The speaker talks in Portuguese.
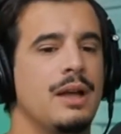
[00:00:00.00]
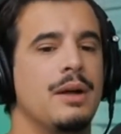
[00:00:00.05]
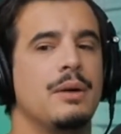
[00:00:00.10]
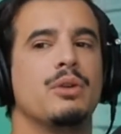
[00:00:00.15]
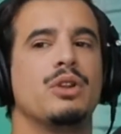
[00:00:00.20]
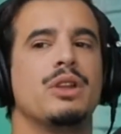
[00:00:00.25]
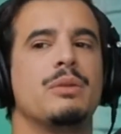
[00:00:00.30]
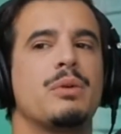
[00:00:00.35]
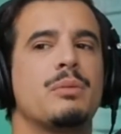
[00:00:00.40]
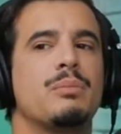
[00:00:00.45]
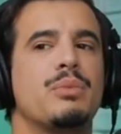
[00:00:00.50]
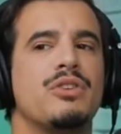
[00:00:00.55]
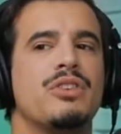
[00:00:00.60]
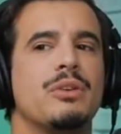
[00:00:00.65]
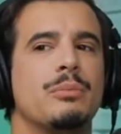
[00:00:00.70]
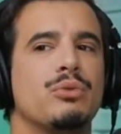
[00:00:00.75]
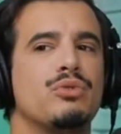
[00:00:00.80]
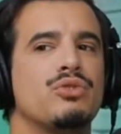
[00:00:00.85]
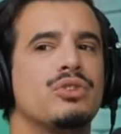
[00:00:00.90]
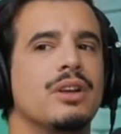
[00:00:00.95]
Eu lembro, por
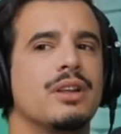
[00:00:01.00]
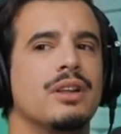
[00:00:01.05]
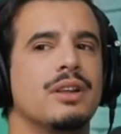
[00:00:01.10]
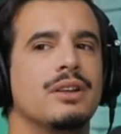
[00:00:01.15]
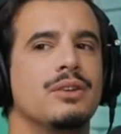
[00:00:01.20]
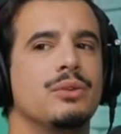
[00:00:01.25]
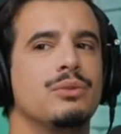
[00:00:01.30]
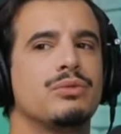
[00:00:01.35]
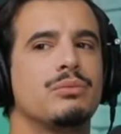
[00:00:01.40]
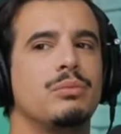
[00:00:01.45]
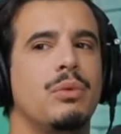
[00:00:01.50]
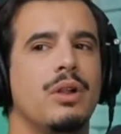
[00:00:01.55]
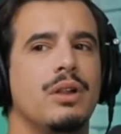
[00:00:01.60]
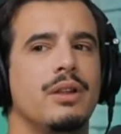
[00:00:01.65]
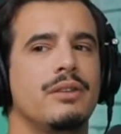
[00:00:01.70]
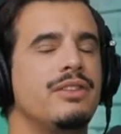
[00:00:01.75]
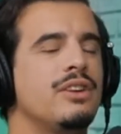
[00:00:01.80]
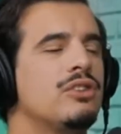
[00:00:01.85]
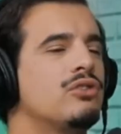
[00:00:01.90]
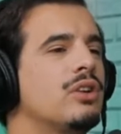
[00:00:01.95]
exemplo, eh, no futebol
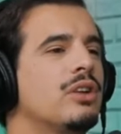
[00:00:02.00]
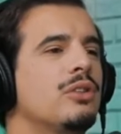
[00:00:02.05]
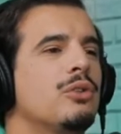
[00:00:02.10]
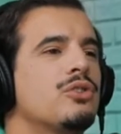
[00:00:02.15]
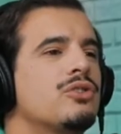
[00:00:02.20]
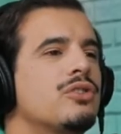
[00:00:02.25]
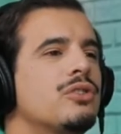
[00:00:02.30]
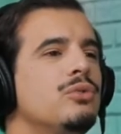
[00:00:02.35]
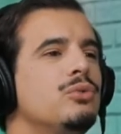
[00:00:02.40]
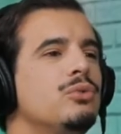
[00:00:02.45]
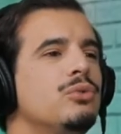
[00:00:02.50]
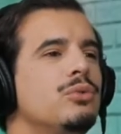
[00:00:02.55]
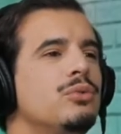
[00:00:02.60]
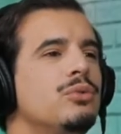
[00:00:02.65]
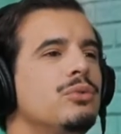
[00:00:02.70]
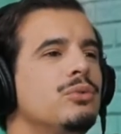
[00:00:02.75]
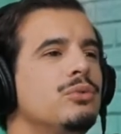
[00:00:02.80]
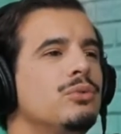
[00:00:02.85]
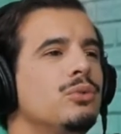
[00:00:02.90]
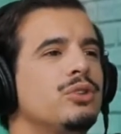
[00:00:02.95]
havia jogadores que no
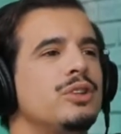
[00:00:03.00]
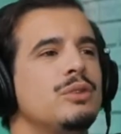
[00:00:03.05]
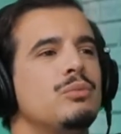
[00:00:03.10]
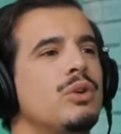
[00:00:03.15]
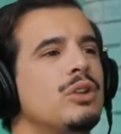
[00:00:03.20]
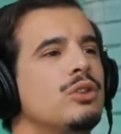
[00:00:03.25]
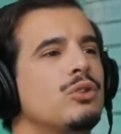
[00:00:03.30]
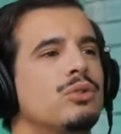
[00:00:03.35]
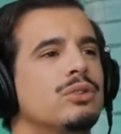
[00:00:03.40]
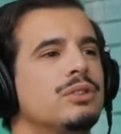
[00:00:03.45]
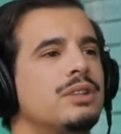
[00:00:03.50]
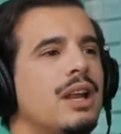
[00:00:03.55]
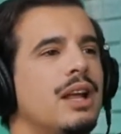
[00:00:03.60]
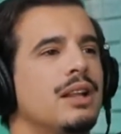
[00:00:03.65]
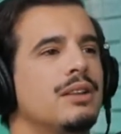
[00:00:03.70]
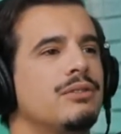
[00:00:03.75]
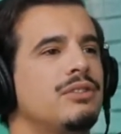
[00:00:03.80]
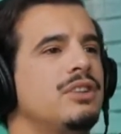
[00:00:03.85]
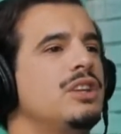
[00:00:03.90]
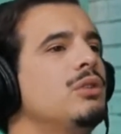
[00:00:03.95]
último ano de
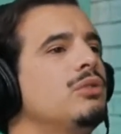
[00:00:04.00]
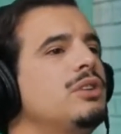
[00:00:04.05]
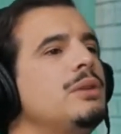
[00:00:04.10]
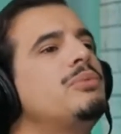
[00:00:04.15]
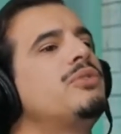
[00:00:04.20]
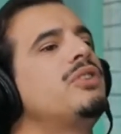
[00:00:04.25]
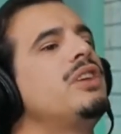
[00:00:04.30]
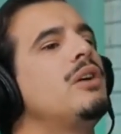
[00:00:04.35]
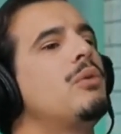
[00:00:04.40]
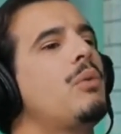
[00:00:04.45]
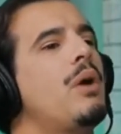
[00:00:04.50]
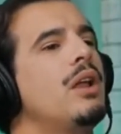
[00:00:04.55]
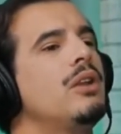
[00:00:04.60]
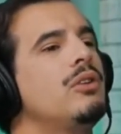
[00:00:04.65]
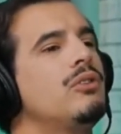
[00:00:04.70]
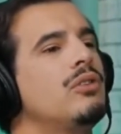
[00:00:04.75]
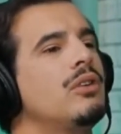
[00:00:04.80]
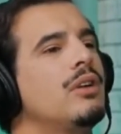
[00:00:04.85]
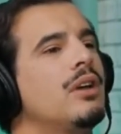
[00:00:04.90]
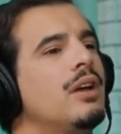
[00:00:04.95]
contrato tinham tipo 5
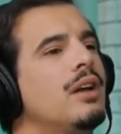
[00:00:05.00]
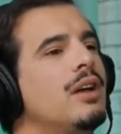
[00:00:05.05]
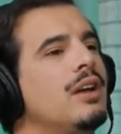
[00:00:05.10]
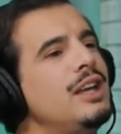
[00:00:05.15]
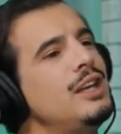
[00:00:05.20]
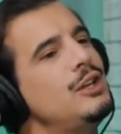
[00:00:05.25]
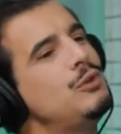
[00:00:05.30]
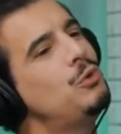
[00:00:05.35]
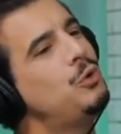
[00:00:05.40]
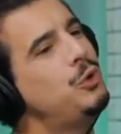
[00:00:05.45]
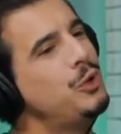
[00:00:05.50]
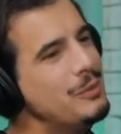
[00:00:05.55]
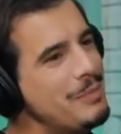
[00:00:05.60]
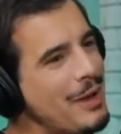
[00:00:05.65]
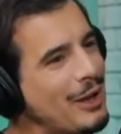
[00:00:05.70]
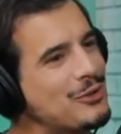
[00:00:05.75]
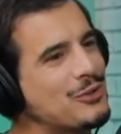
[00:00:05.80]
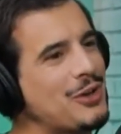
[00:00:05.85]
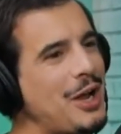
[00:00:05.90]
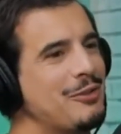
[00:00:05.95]
anos e no último
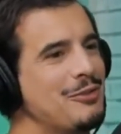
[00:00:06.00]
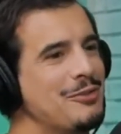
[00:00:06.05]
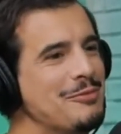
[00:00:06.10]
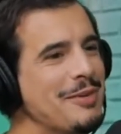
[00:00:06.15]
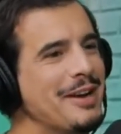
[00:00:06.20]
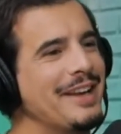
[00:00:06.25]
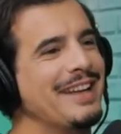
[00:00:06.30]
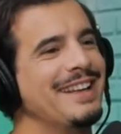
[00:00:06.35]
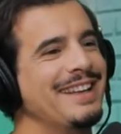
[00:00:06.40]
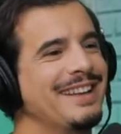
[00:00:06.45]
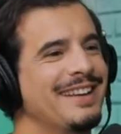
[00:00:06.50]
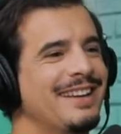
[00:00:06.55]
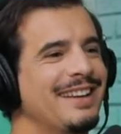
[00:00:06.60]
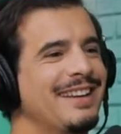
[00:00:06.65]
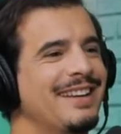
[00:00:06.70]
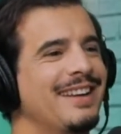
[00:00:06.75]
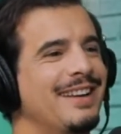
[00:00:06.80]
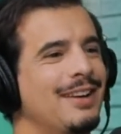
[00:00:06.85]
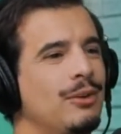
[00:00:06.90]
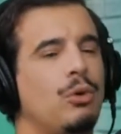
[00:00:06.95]
é que jogavam bem.
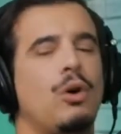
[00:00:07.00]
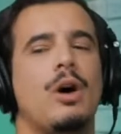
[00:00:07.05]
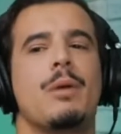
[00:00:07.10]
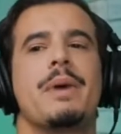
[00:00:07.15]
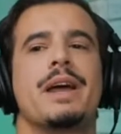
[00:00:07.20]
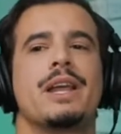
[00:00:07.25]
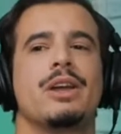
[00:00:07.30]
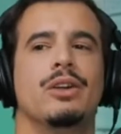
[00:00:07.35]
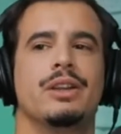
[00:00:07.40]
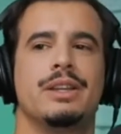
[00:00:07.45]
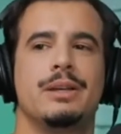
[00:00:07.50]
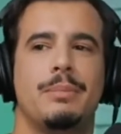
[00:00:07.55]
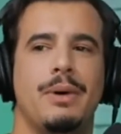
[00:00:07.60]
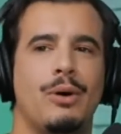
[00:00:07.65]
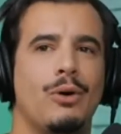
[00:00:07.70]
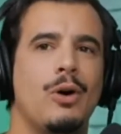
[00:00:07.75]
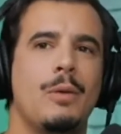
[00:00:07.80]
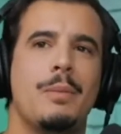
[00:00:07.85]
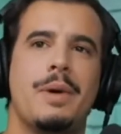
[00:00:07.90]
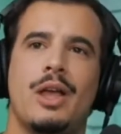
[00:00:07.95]
O Romagnoli, pá,
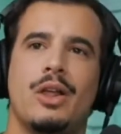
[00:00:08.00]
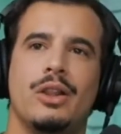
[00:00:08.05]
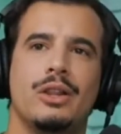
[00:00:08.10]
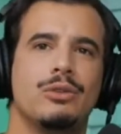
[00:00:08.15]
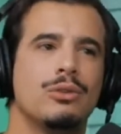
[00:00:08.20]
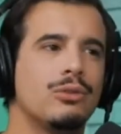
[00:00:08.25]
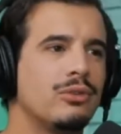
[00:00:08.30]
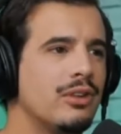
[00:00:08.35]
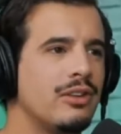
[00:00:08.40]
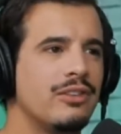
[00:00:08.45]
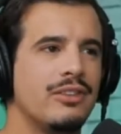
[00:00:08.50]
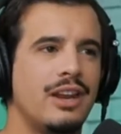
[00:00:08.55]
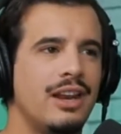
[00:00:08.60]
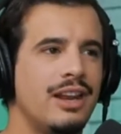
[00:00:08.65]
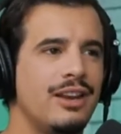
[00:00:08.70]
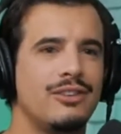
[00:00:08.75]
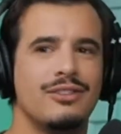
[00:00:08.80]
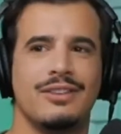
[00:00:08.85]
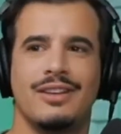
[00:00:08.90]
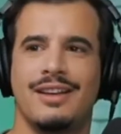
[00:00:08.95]
o Romagnoli todos os anos era
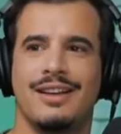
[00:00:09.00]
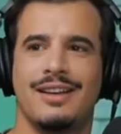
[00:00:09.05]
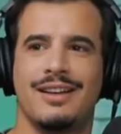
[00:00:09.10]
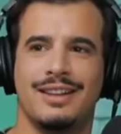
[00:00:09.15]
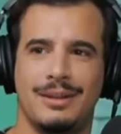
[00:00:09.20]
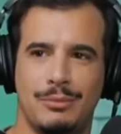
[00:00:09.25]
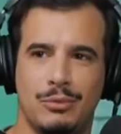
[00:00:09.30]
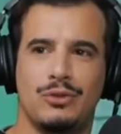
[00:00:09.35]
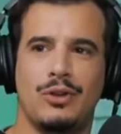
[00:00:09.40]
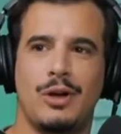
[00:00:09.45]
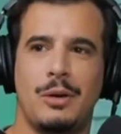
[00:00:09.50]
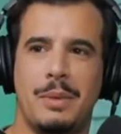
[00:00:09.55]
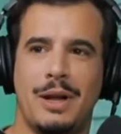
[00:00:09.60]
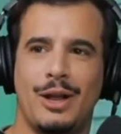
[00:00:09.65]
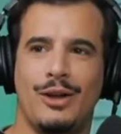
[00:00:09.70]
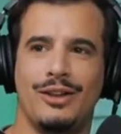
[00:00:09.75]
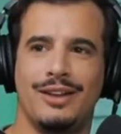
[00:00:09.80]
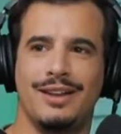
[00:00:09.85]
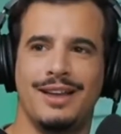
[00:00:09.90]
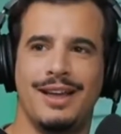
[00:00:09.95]
isto. Lembras do
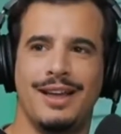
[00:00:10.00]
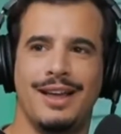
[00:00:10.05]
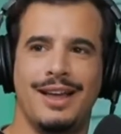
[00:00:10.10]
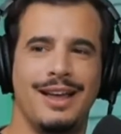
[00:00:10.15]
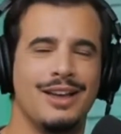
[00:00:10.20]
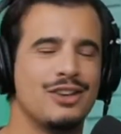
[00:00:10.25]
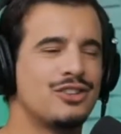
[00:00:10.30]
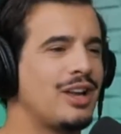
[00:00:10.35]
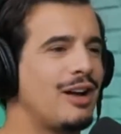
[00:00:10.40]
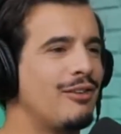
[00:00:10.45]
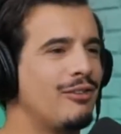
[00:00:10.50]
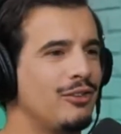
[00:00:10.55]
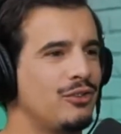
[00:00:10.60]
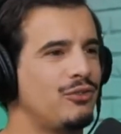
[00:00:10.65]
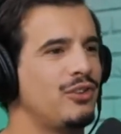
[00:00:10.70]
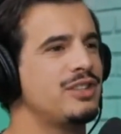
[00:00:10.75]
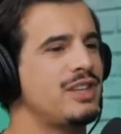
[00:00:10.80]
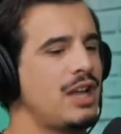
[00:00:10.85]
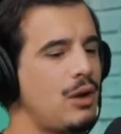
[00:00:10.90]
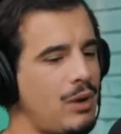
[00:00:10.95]
Romagnoli? Chegava,
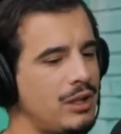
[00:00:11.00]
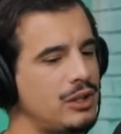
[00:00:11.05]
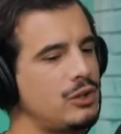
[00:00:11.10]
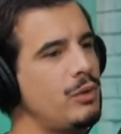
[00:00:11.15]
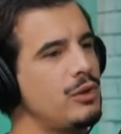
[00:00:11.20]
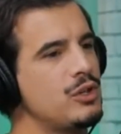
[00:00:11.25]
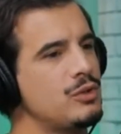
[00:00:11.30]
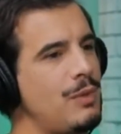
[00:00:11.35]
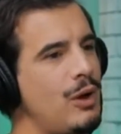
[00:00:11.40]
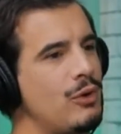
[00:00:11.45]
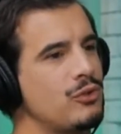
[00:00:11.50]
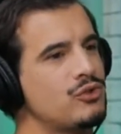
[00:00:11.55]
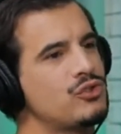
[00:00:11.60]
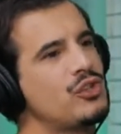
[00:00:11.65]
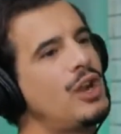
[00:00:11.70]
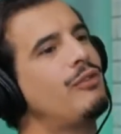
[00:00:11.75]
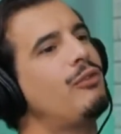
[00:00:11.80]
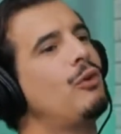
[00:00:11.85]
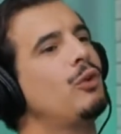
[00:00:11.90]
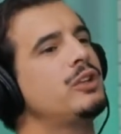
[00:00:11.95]
fazia 4 anos maus,
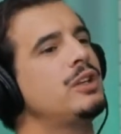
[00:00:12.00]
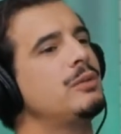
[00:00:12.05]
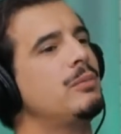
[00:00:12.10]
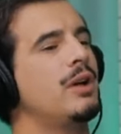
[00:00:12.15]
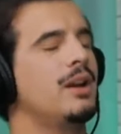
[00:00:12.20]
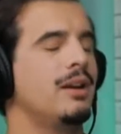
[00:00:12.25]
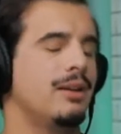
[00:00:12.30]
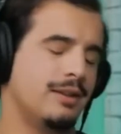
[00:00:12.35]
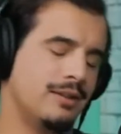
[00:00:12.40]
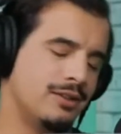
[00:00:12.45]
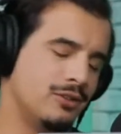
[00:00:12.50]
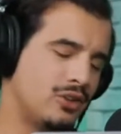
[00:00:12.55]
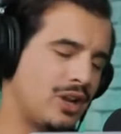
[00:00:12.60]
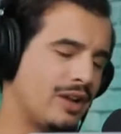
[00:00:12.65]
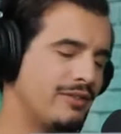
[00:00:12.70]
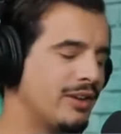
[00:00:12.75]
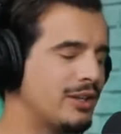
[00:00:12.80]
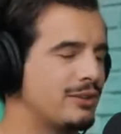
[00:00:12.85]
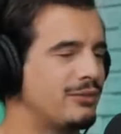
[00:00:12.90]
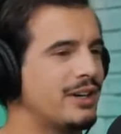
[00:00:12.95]
chegava ao último ano,
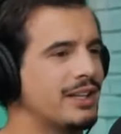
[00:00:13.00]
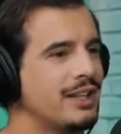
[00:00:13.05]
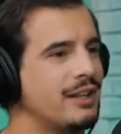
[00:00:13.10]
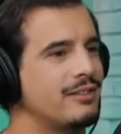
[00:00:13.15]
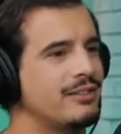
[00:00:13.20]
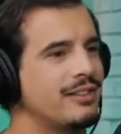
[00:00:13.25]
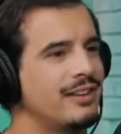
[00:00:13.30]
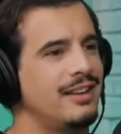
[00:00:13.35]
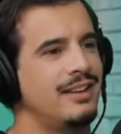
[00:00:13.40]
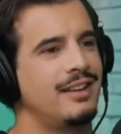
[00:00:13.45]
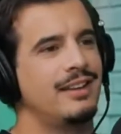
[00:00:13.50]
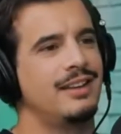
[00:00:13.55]
jogava que se fartava.